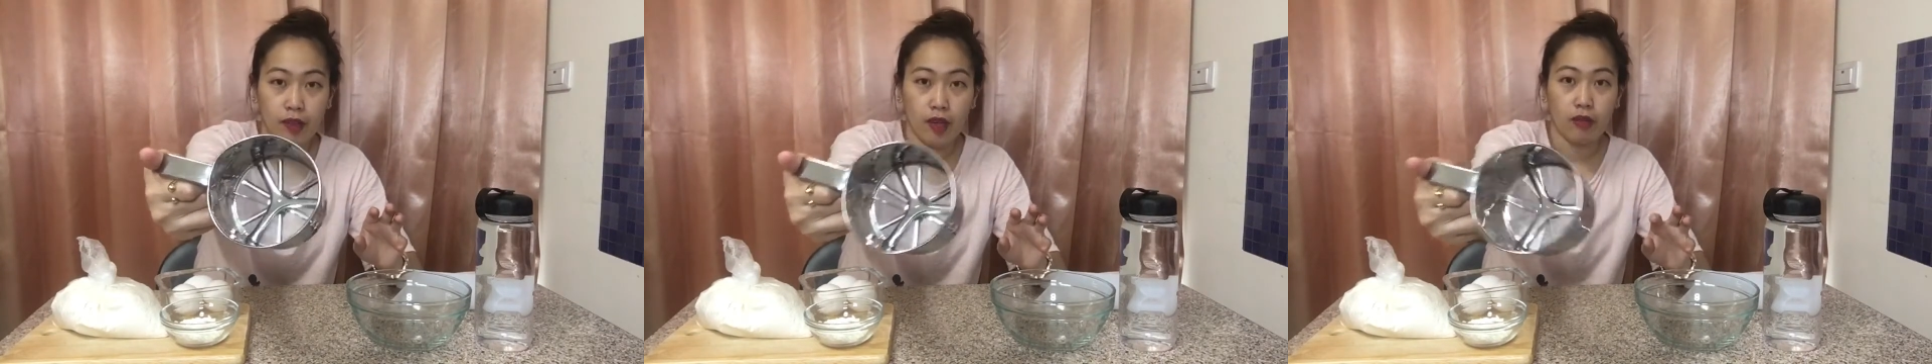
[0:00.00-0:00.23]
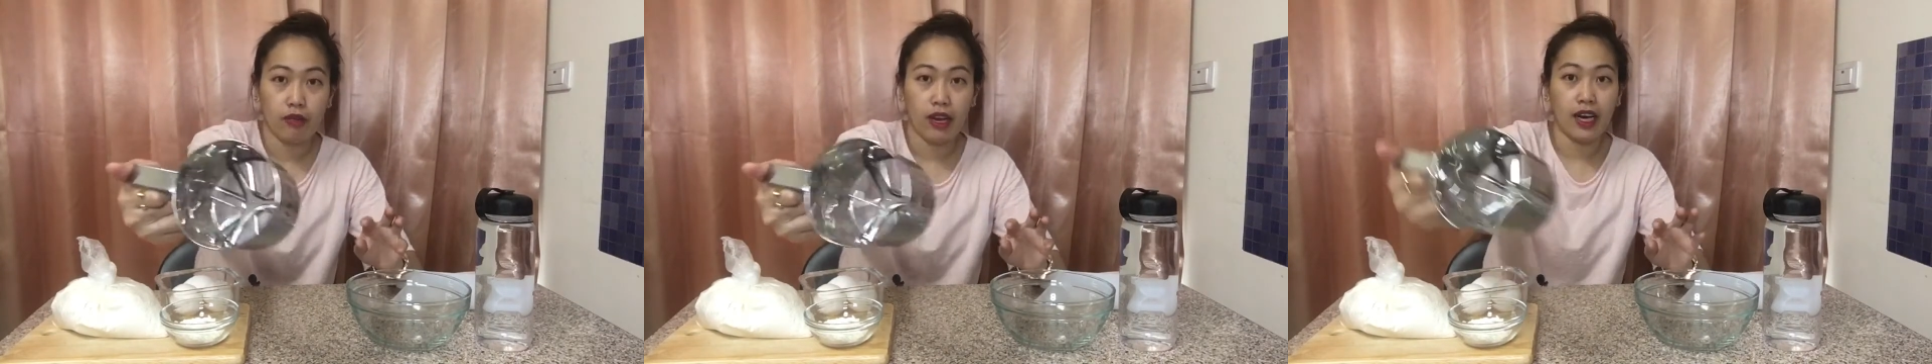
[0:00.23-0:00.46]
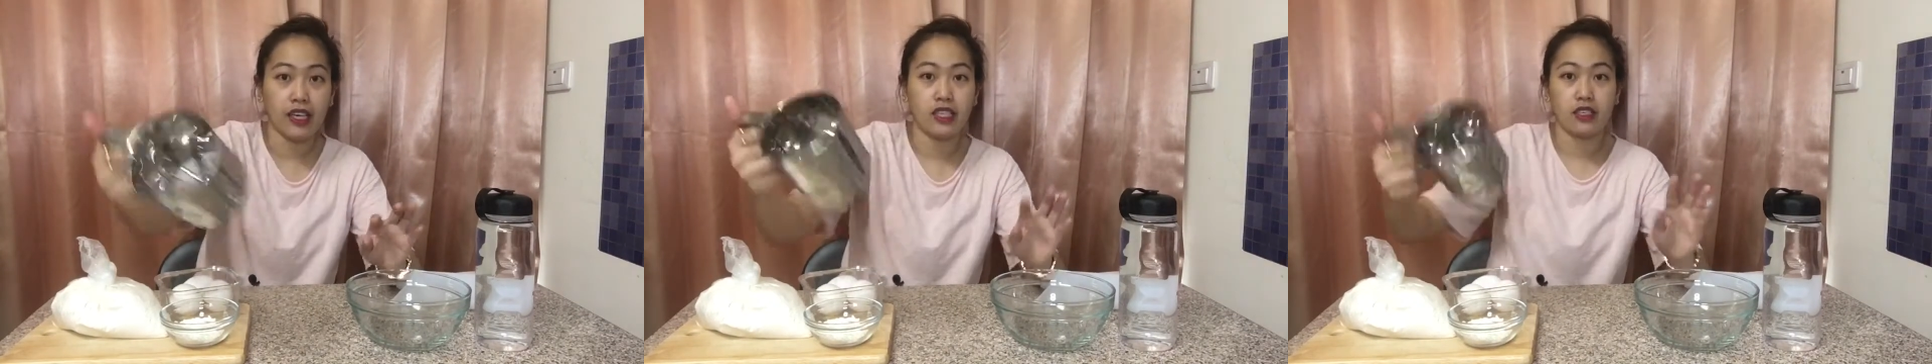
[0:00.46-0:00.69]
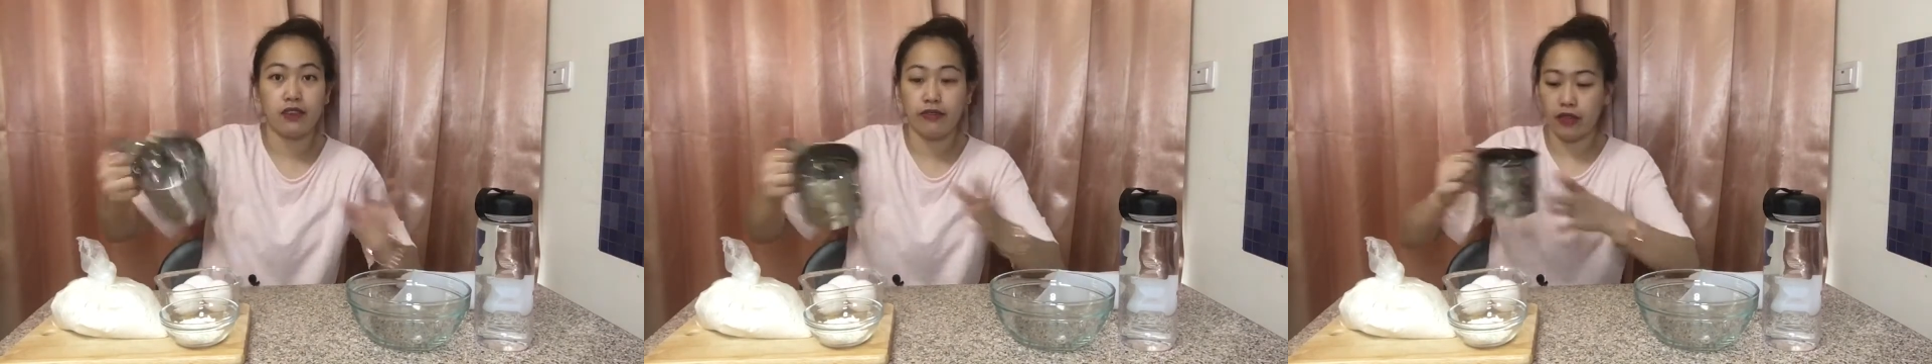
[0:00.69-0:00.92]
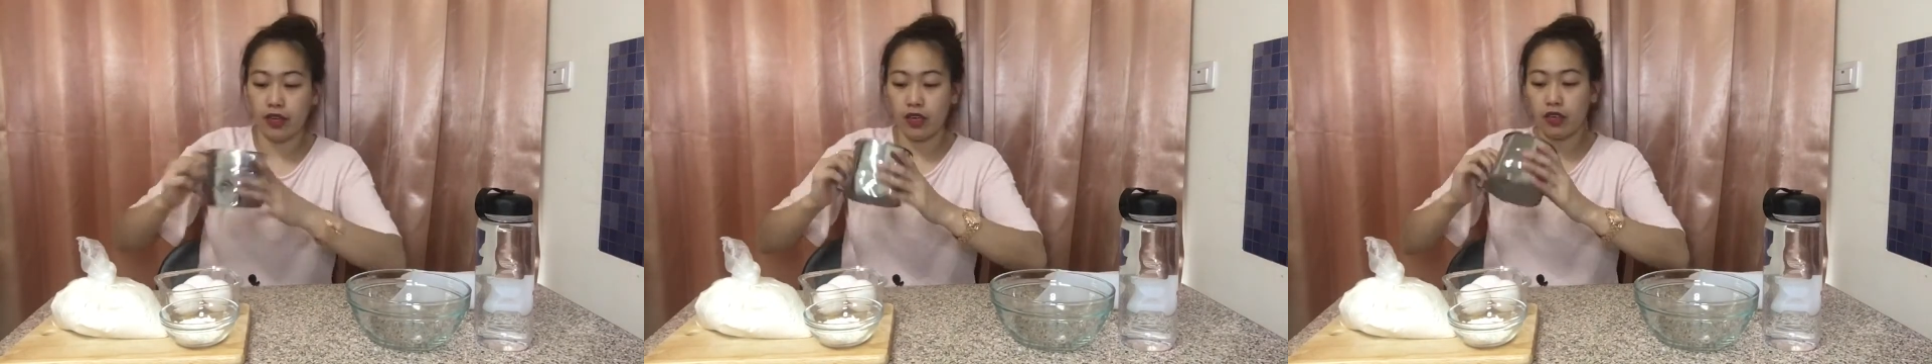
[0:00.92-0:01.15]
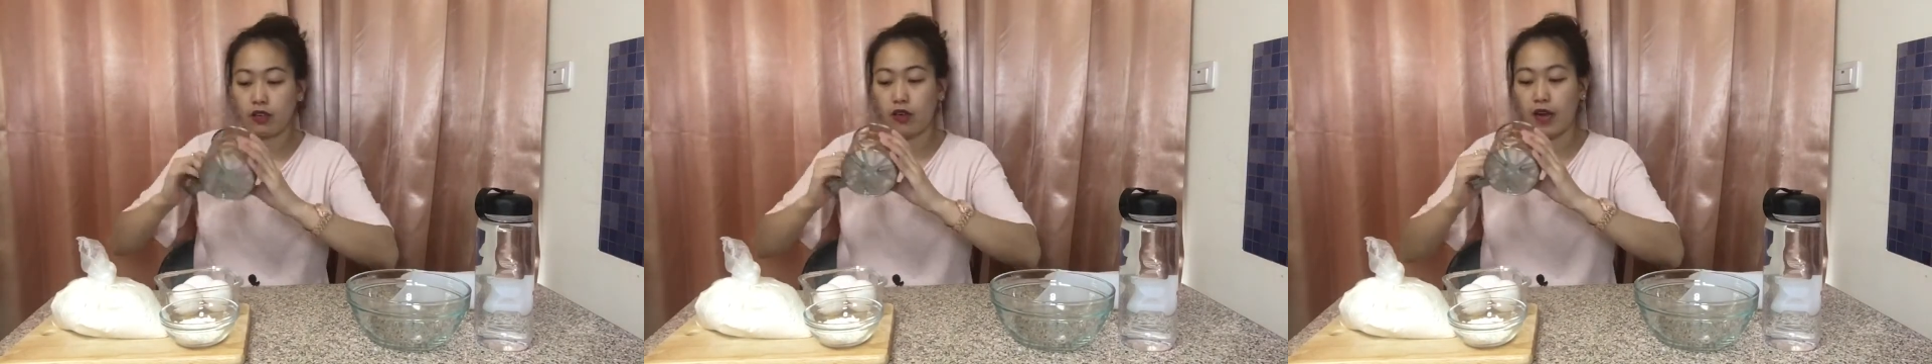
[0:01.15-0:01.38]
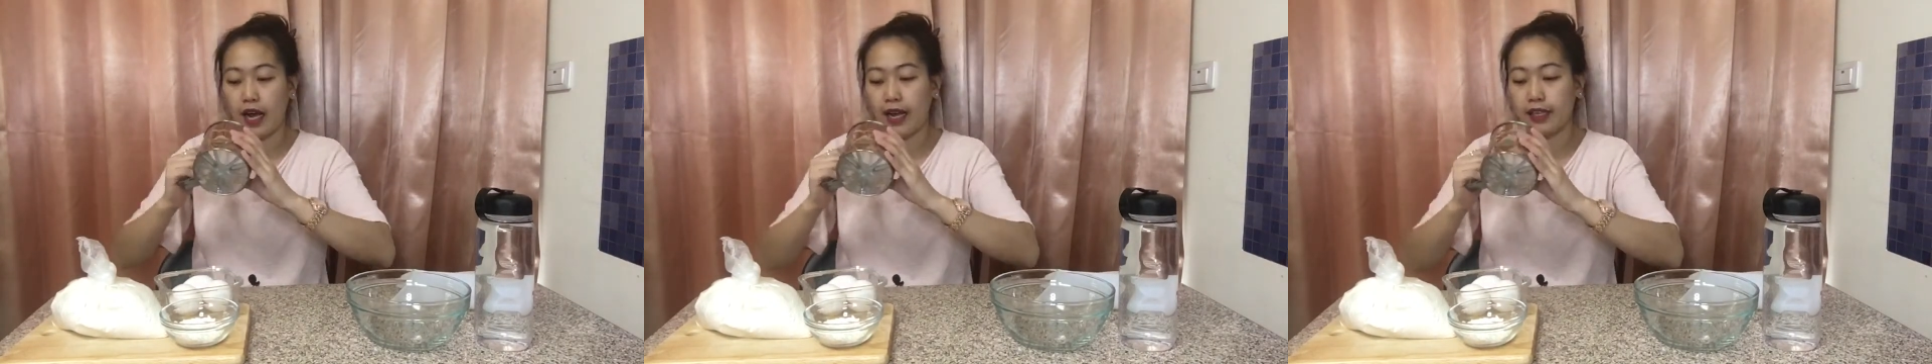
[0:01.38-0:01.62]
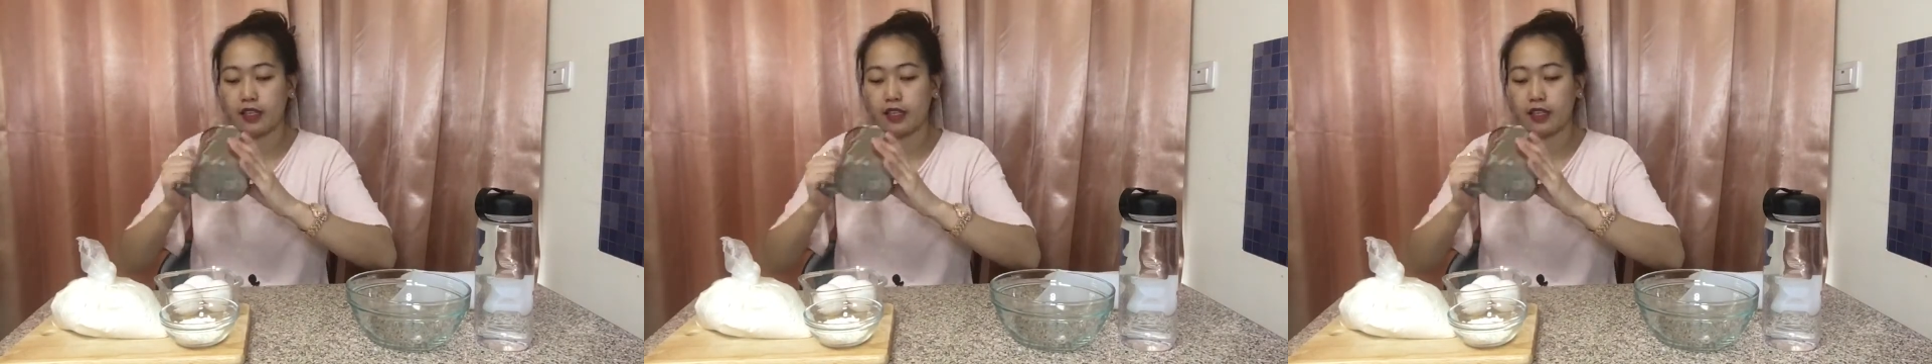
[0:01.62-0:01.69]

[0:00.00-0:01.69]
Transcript: Flower shifter to guys.